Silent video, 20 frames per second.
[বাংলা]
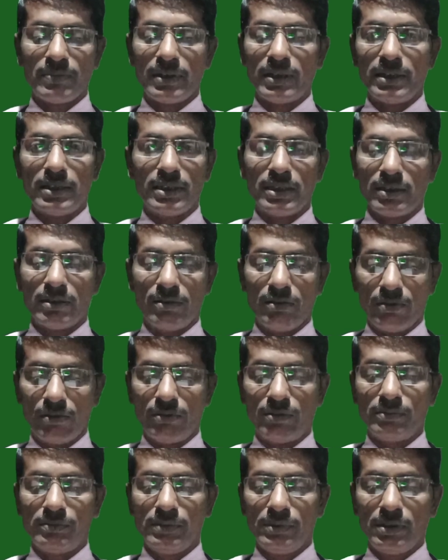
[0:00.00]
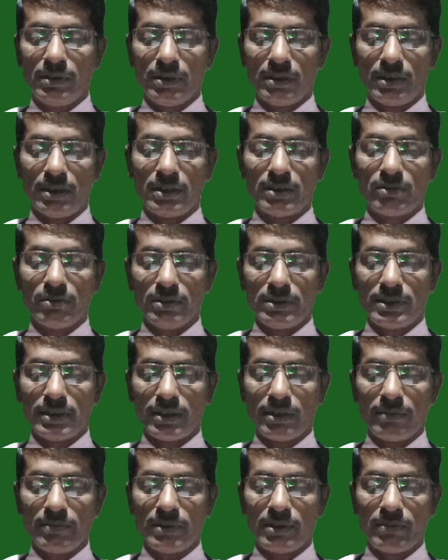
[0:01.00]
নাম্বার টেনে রয়েছে
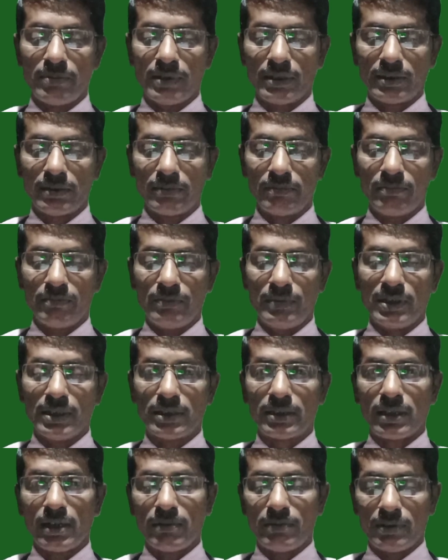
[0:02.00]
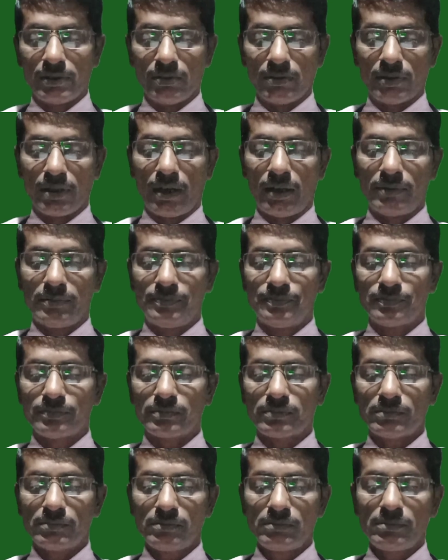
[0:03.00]
রোগে বা অশান্তিতে
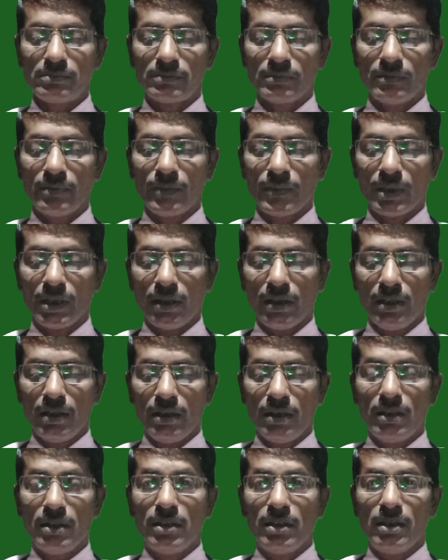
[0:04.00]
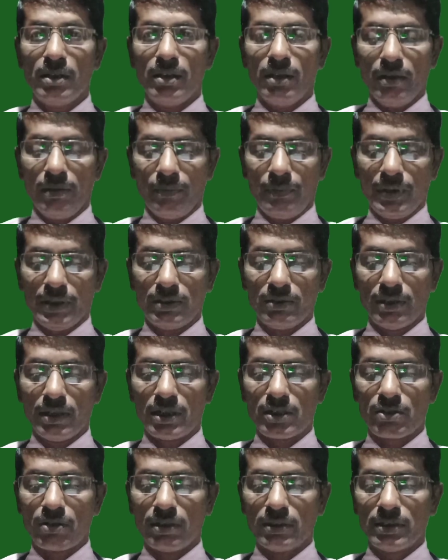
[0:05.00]
রাগ হয় রোগের কারণে রাগ হয় বা
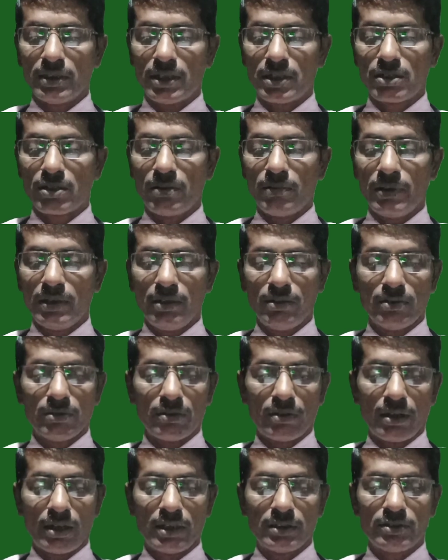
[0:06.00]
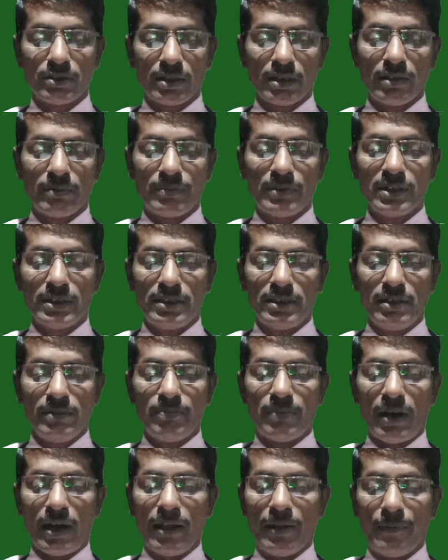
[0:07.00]
সংসারিক অশান্তি কারণে রাগ
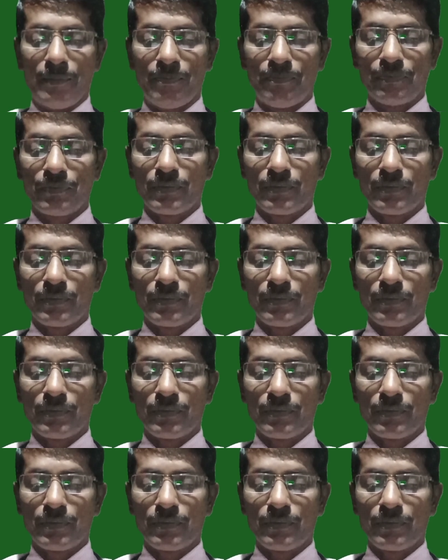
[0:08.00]
হয় হচ্ছে